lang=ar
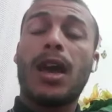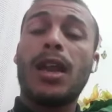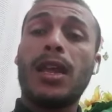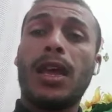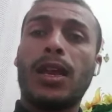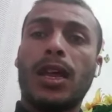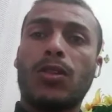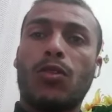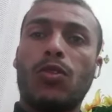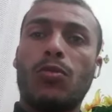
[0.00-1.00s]
الآن
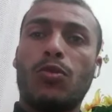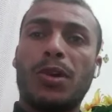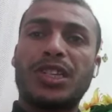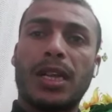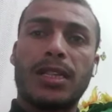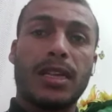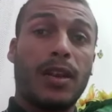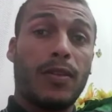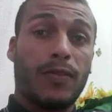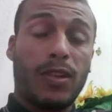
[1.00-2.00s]
أدخل مباشرة
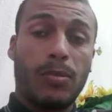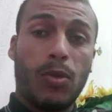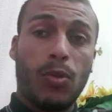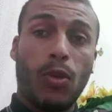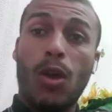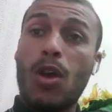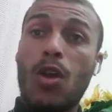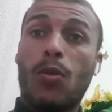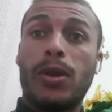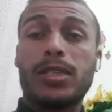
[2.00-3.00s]
في الموضوع
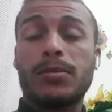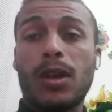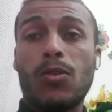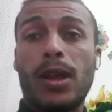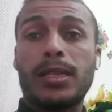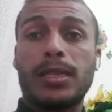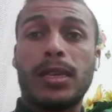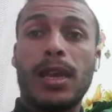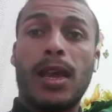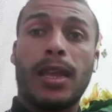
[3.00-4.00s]
واسمعوا
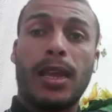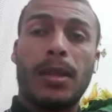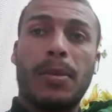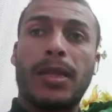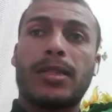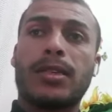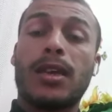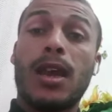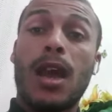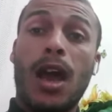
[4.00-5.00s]
هذه الكلمات
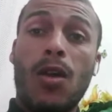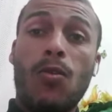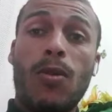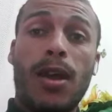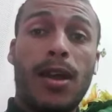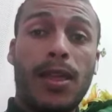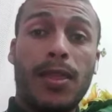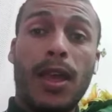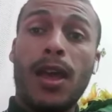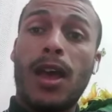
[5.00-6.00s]
أو
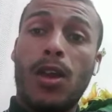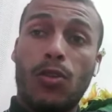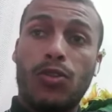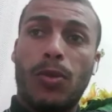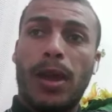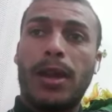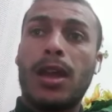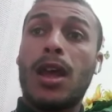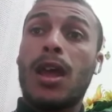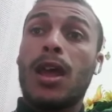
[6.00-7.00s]
هذا العنوان
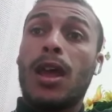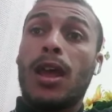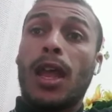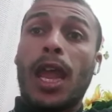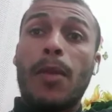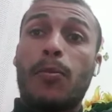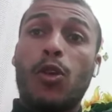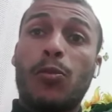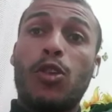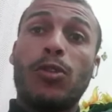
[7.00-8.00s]
un
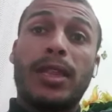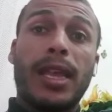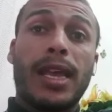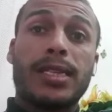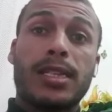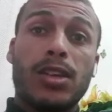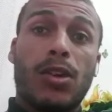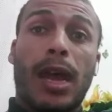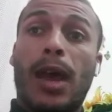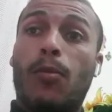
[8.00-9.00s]
pueblo de
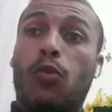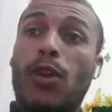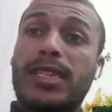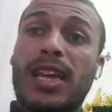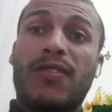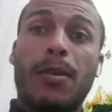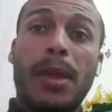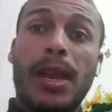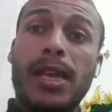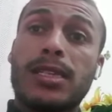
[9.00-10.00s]
Castellona. Vuestra
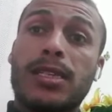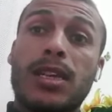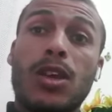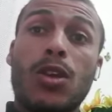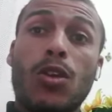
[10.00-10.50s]
familias,